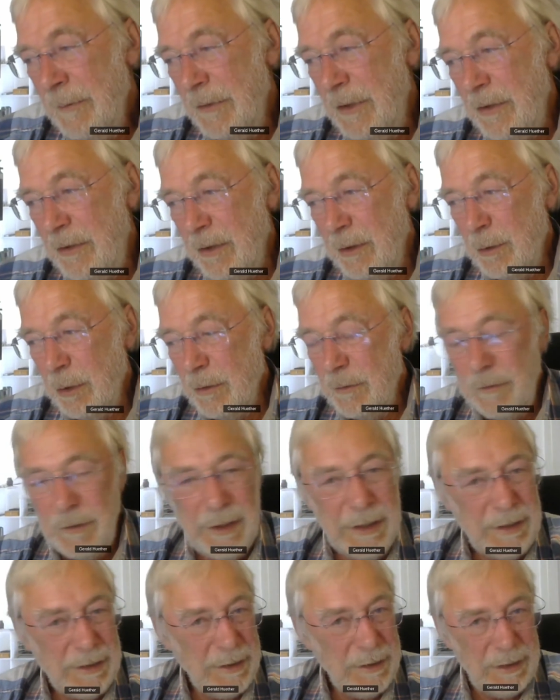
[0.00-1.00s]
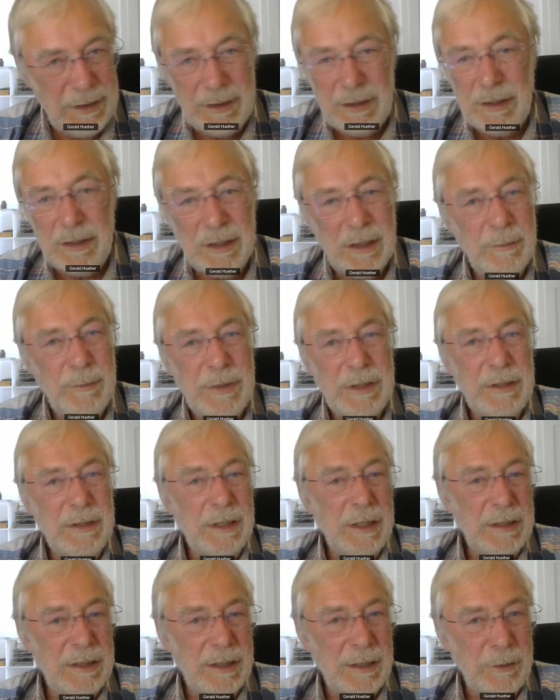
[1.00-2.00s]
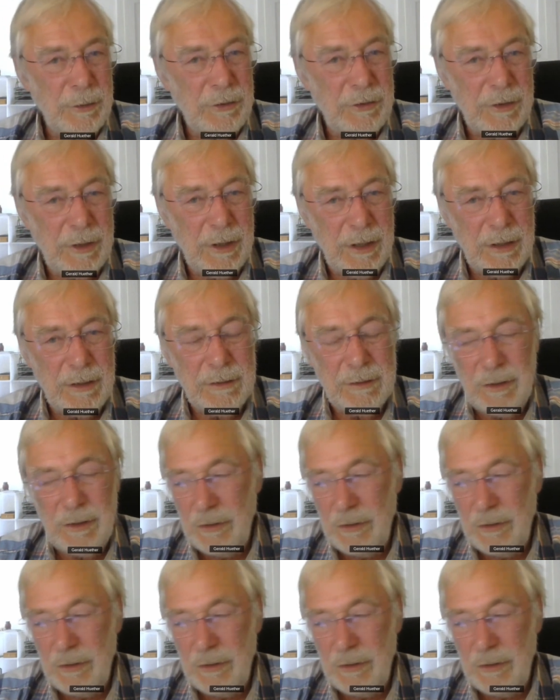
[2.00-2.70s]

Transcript: diese Konflikte, die die da miteinander austragen.